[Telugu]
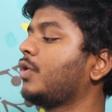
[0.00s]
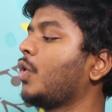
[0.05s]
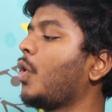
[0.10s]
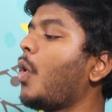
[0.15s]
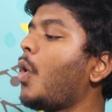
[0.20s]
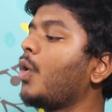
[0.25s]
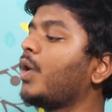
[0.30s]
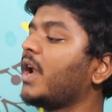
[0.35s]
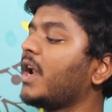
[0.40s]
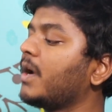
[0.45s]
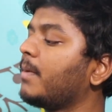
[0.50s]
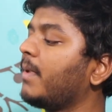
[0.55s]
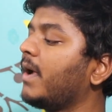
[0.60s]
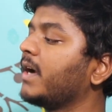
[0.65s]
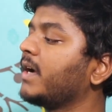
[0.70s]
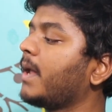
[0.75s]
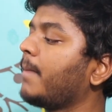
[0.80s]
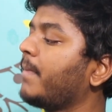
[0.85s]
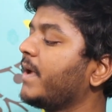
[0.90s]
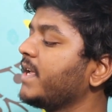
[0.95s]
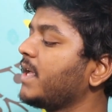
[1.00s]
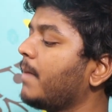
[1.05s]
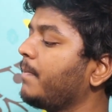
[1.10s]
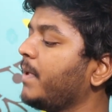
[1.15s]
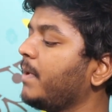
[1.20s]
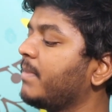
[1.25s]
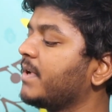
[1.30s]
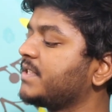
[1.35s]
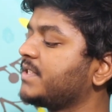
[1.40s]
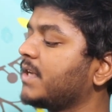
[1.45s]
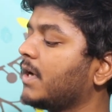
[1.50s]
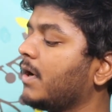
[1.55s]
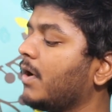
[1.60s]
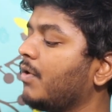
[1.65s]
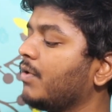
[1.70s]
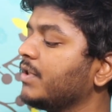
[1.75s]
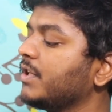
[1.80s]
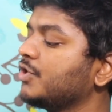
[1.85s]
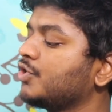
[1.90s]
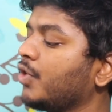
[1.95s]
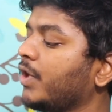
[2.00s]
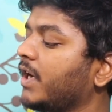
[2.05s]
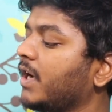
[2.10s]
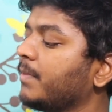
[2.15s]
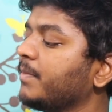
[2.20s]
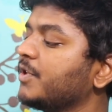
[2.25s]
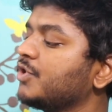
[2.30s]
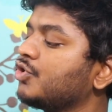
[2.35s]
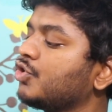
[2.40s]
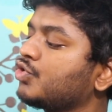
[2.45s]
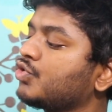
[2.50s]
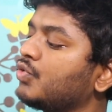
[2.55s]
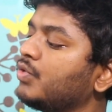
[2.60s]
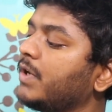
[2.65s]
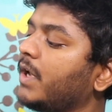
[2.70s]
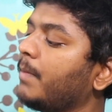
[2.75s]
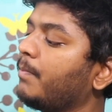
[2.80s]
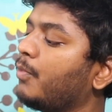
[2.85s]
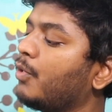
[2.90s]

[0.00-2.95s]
రోర్ అనమాట భయ్యా బీభత్సంగా ఉంది సో ఇక్కడ మీరు చూసుకుంటే